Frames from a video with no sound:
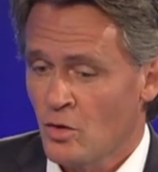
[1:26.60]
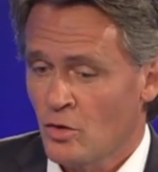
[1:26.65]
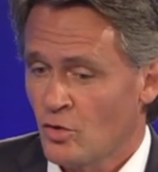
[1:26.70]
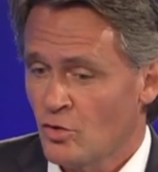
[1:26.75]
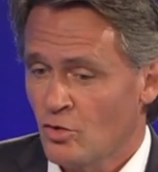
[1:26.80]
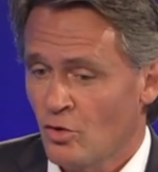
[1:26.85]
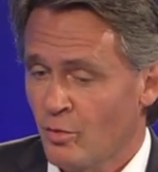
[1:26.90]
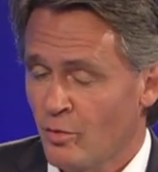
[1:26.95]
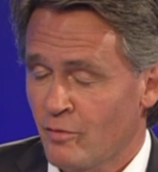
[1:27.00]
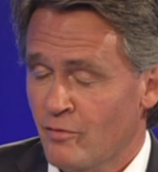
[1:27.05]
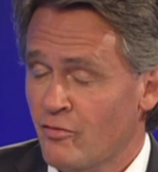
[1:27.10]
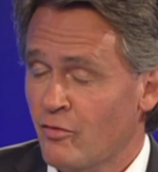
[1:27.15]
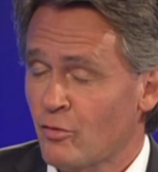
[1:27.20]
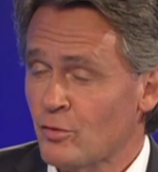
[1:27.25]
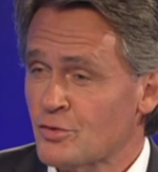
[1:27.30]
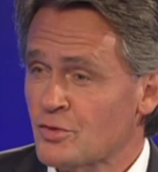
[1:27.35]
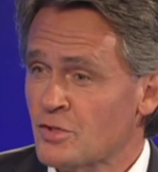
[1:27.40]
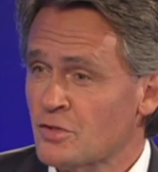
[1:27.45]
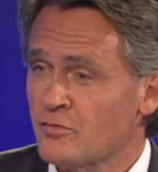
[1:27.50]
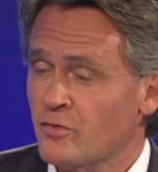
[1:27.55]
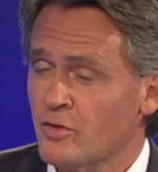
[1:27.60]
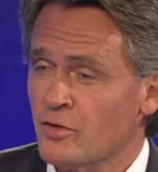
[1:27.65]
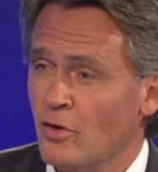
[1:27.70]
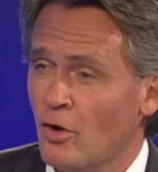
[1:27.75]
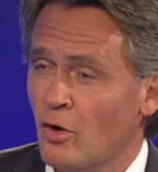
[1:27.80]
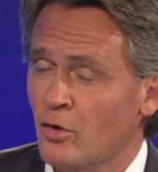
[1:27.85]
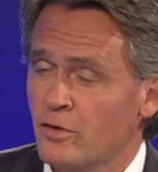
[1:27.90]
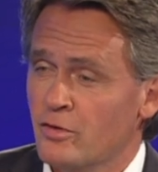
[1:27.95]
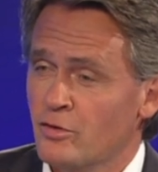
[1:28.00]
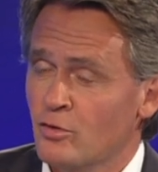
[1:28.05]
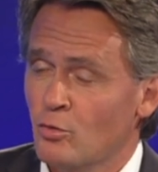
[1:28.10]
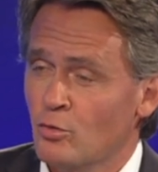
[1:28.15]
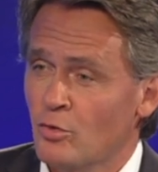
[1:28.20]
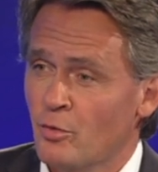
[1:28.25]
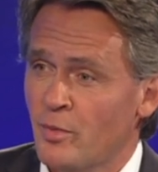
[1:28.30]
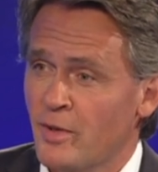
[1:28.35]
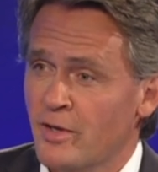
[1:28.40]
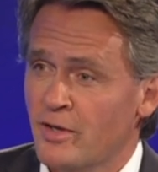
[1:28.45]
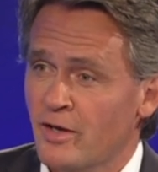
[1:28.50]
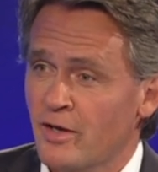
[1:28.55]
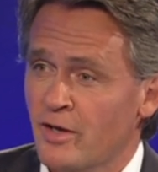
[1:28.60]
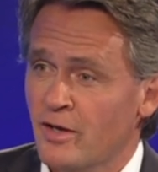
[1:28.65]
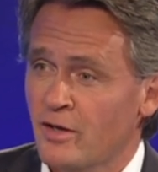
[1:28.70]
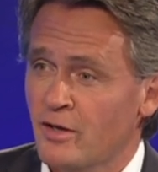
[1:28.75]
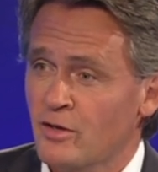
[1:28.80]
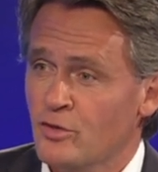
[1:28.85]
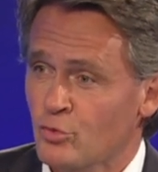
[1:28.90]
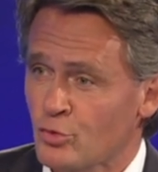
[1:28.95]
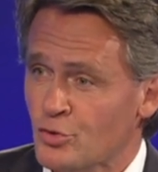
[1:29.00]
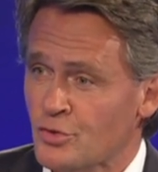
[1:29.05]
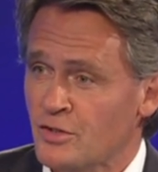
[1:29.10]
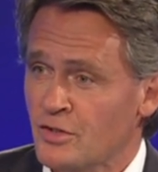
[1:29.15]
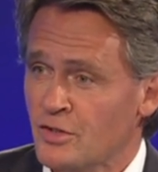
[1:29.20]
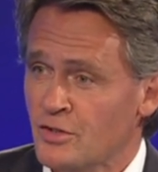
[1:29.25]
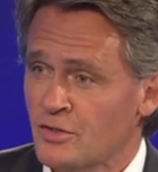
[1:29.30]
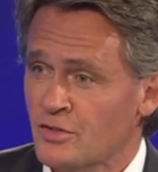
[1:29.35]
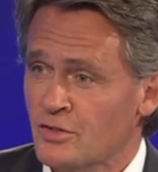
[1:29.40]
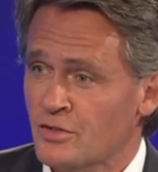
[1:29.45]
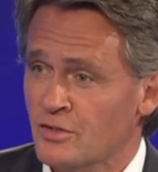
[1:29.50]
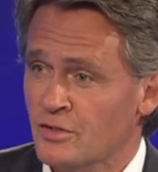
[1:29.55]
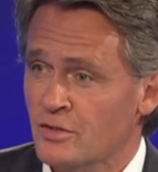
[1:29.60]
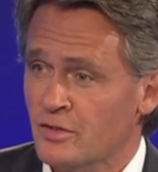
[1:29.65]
Ich habe aber vollstes Vertrauen in die unabhängige Justiz,